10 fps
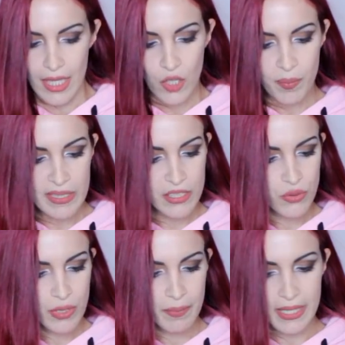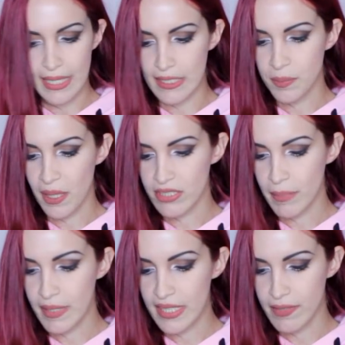Ne ho presi due perché spero
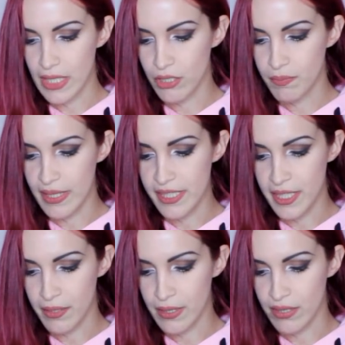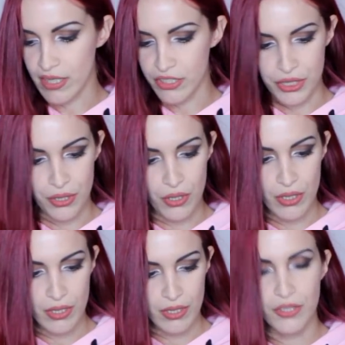sempre di avere compagnia quando
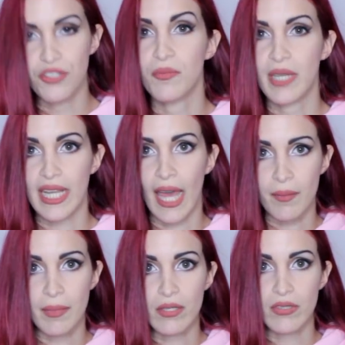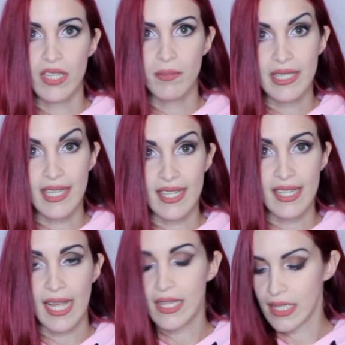decido di ubriacarmi con dei bicchieri
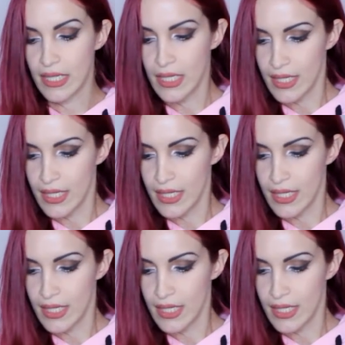trendy.